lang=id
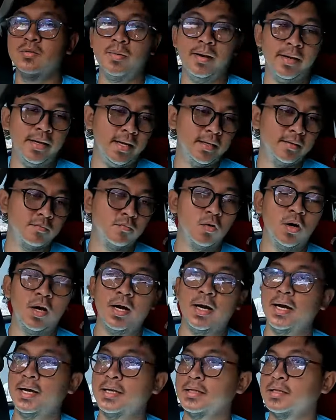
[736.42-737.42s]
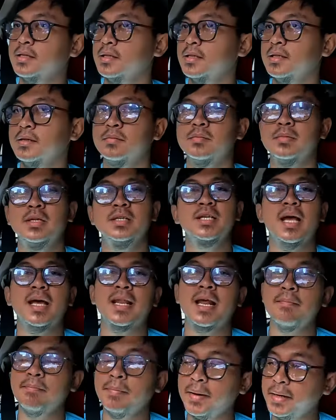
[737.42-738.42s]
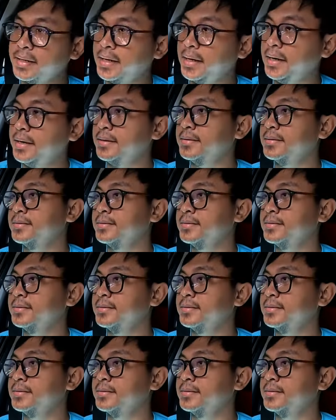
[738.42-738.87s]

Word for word: lumayan buat beli sarapan ya